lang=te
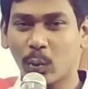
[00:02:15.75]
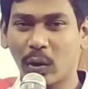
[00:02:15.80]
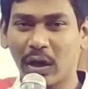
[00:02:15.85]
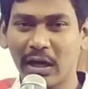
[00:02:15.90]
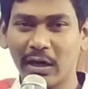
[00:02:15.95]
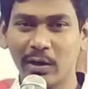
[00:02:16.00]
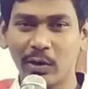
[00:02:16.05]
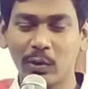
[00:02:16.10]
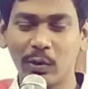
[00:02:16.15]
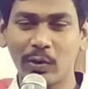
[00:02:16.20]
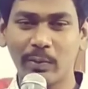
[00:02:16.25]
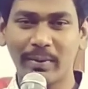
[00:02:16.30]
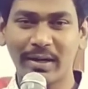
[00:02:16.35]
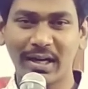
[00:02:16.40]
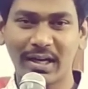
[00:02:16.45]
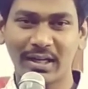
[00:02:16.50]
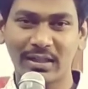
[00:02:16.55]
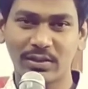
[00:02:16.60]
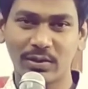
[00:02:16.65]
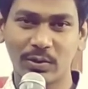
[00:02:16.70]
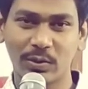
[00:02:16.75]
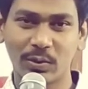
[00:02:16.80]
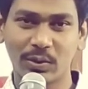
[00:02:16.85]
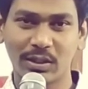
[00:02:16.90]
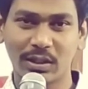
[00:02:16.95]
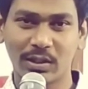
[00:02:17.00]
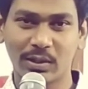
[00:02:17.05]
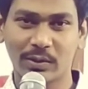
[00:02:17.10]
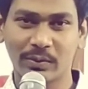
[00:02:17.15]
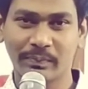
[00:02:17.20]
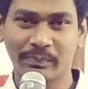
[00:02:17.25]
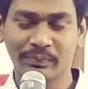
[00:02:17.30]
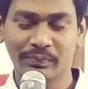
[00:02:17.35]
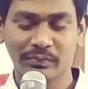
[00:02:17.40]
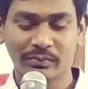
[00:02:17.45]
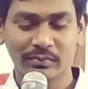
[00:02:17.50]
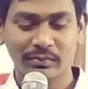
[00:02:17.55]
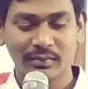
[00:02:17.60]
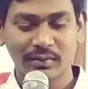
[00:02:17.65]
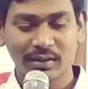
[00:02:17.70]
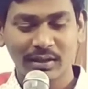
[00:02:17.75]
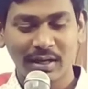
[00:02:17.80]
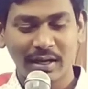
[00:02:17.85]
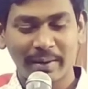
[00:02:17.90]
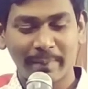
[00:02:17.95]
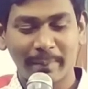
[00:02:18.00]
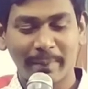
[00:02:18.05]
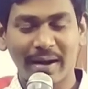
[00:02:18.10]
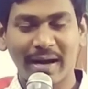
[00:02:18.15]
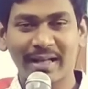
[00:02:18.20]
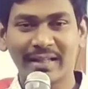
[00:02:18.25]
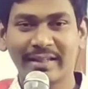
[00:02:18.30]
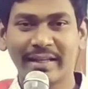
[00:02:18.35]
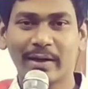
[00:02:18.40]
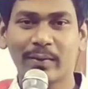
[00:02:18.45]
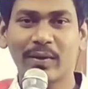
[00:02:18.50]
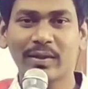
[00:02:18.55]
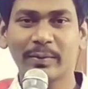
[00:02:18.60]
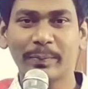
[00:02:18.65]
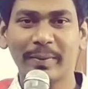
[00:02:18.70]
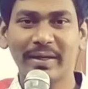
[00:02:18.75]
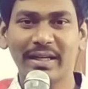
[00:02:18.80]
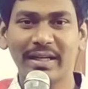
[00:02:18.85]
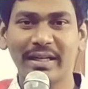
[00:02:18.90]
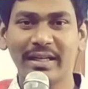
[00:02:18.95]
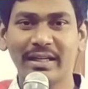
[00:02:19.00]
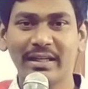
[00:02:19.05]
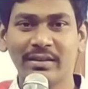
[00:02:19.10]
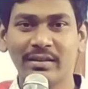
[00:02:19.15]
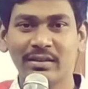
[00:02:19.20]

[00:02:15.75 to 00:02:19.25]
వారం రోజులు బాగా చదువుతారు ఆ తర్వాత మళ్ళీ